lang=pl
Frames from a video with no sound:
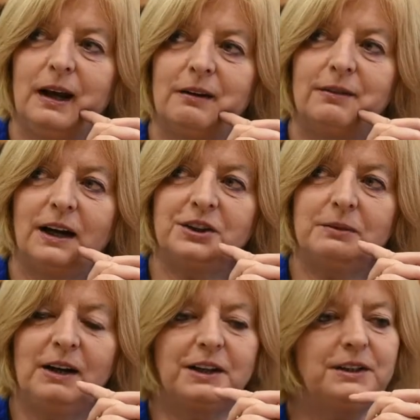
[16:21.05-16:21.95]
W
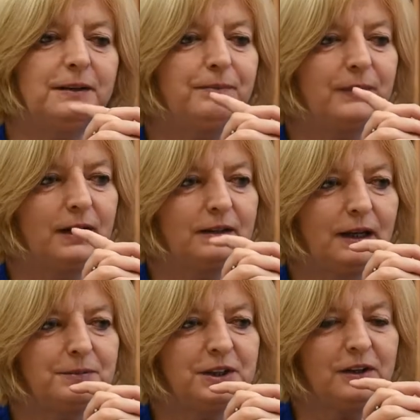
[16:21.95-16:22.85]
każdym razie
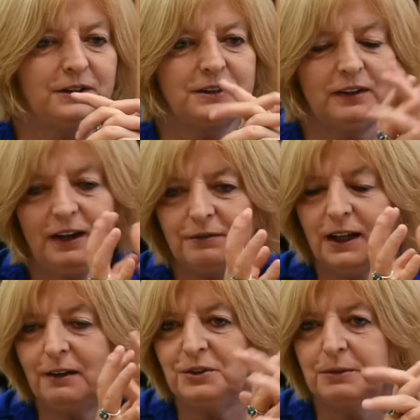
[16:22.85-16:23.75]
ta psychohistoria
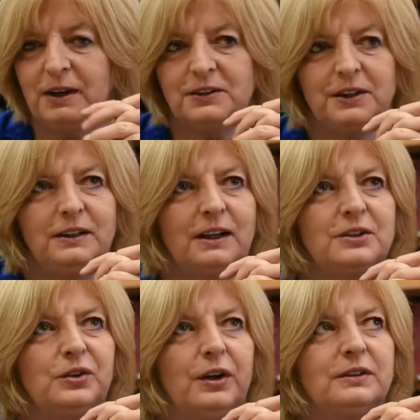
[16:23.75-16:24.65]
wydała mi się bardzo
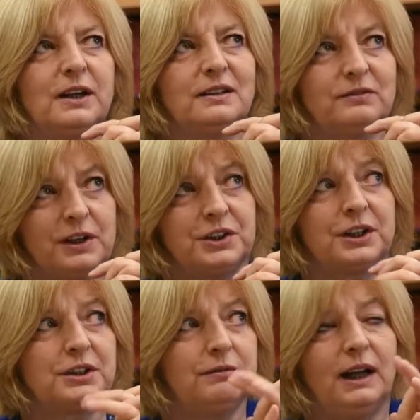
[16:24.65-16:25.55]
interesująca,
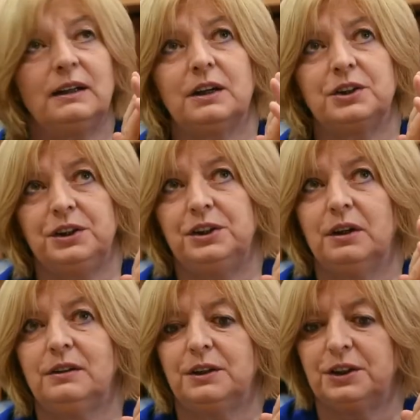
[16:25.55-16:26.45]
zwłaszcza, że w latach
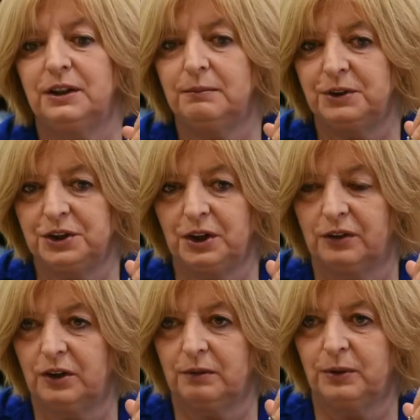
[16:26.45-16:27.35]
60.,
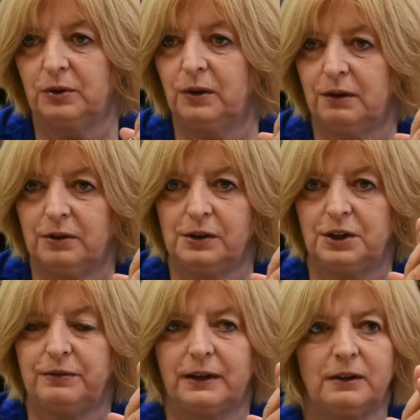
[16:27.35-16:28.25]
70., po II wojnie
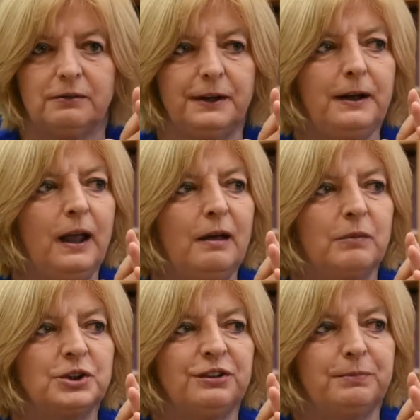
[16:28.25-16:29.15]
światowej,
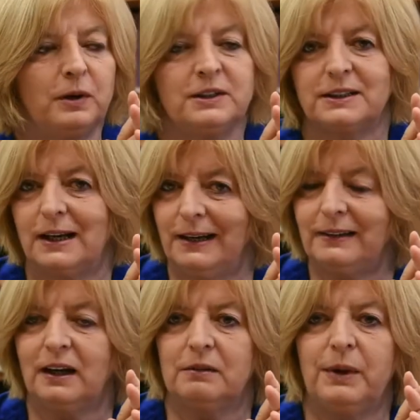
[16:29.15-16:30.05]
może w Polsce nie
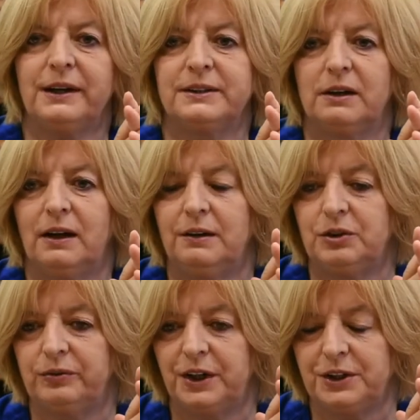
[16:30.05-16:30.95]
tak bardzo, ale w
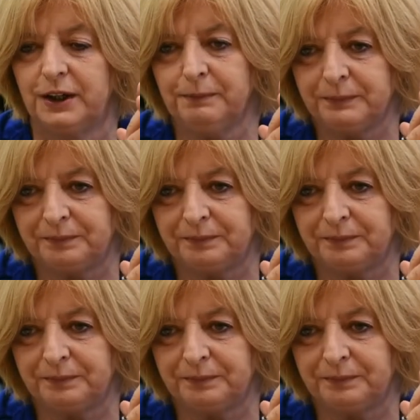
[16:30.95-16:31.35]
świecie,